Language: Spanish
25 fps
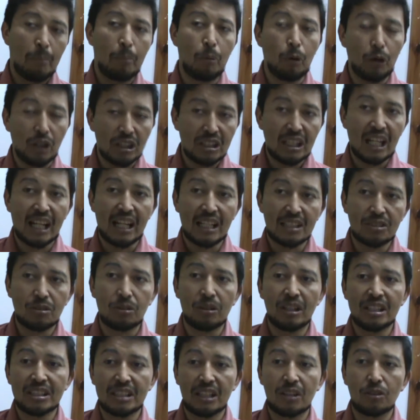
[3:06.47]
Por esa
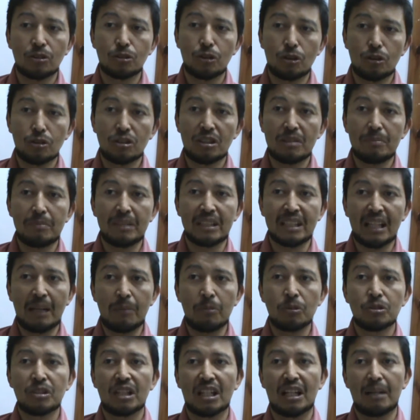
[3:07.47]
razón es que nosotros
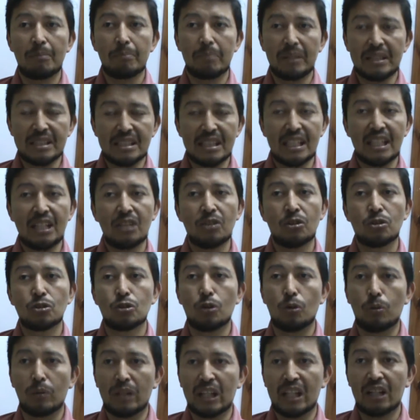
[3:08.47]
invitamos a
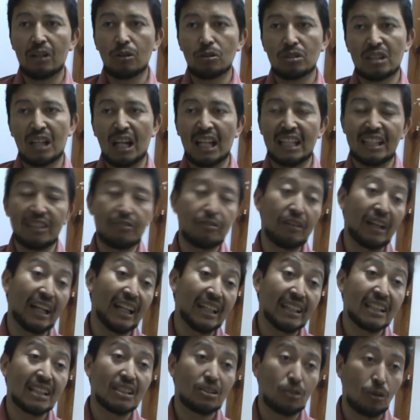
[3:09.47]
campesinos, obreros, a
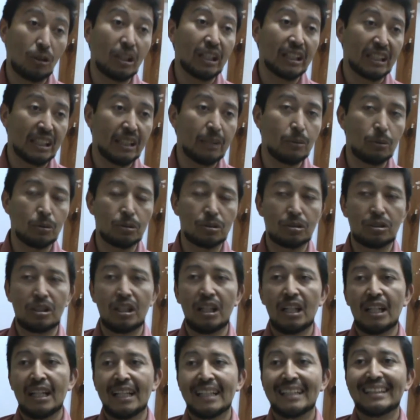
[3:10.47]
diferentes colectivos.
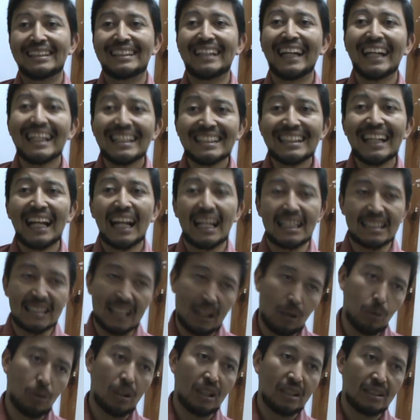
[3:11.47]
Desde
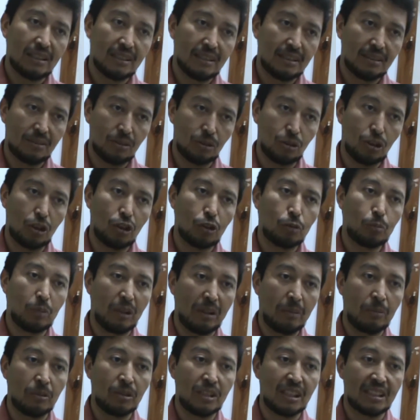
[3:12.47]
las aulas nosotros
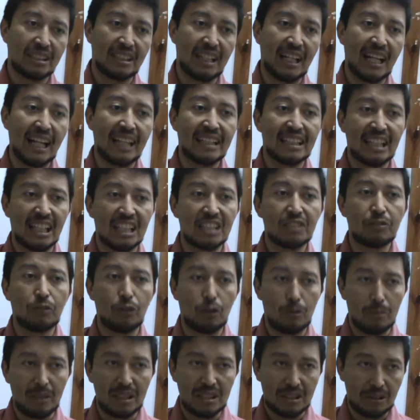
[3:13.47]
podemos hacer la
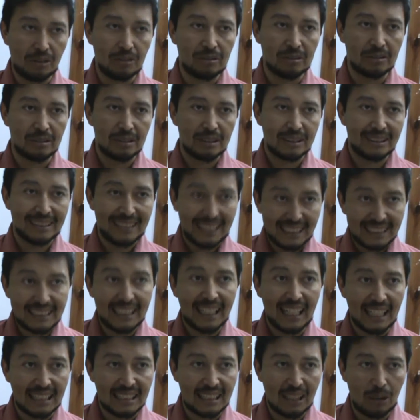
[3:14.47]
transformación,
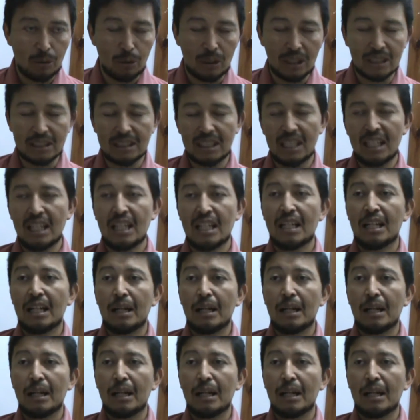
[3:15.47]
desde las aulas.